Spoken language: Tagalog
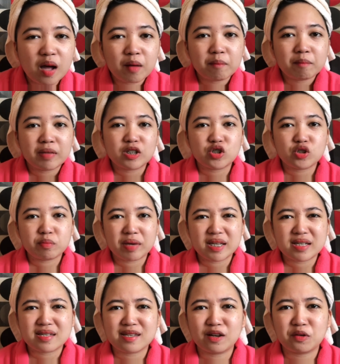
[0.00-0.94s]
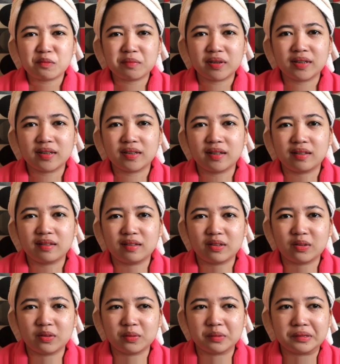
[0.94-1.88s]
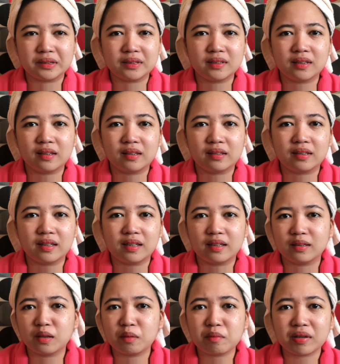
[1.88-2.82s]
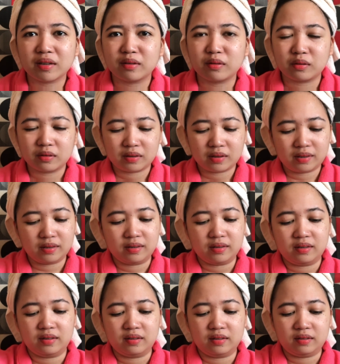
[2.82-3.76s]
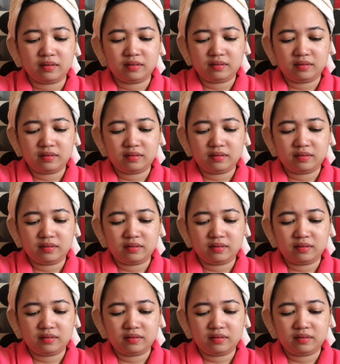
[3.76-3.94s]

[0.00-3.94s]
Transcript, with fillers: Medyo messy ako maglagay nito kasi dinadamihan ko talaga.